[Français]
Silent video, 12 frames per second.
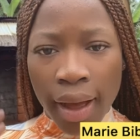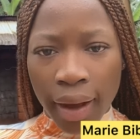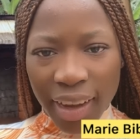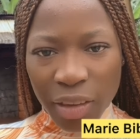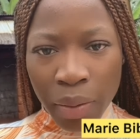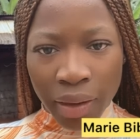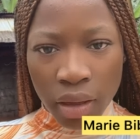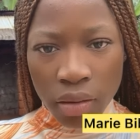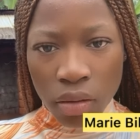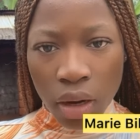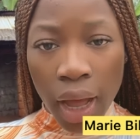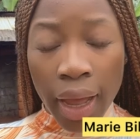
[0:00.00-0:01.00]
Respectez
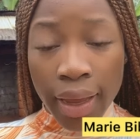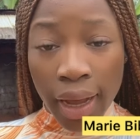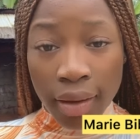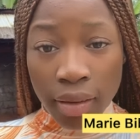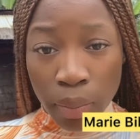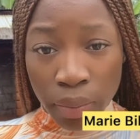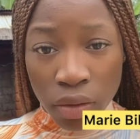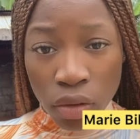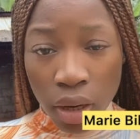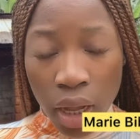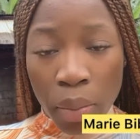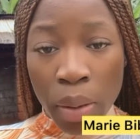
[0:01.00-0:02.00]
cela et acceptez
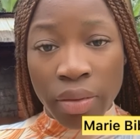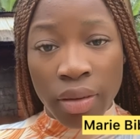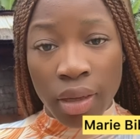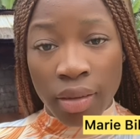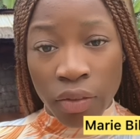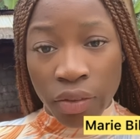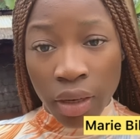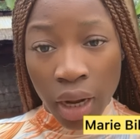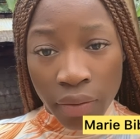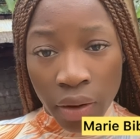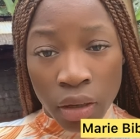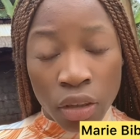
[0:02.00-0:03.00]
cela, même si c'est difficile
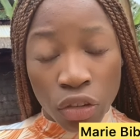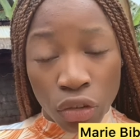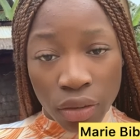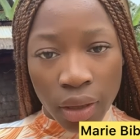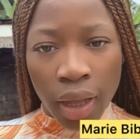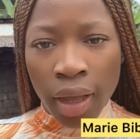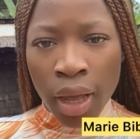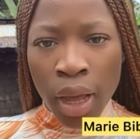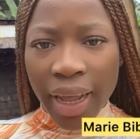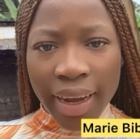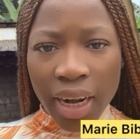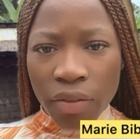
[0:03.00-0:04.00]
à avaler, je sais. Euh,
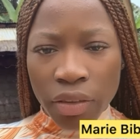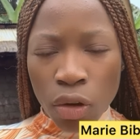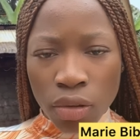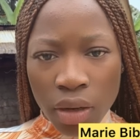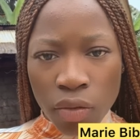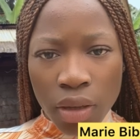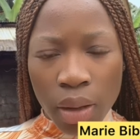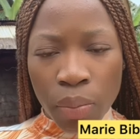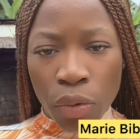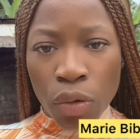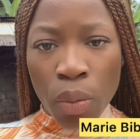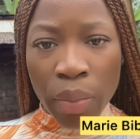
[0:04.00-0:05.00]
likez la vidéo si elle vous a
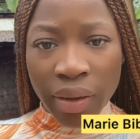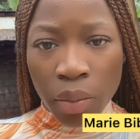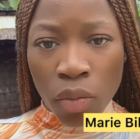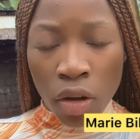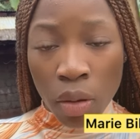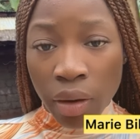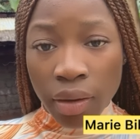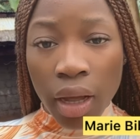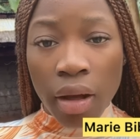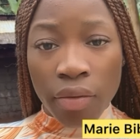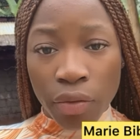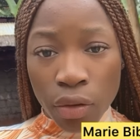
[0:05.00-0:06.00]
plu. Mettez-moi en
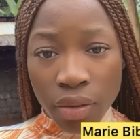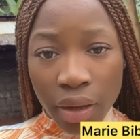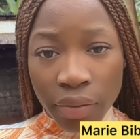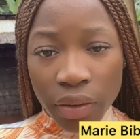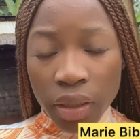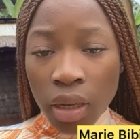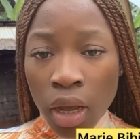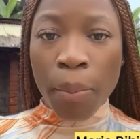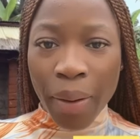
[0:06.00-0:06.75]
commentaire vos avis.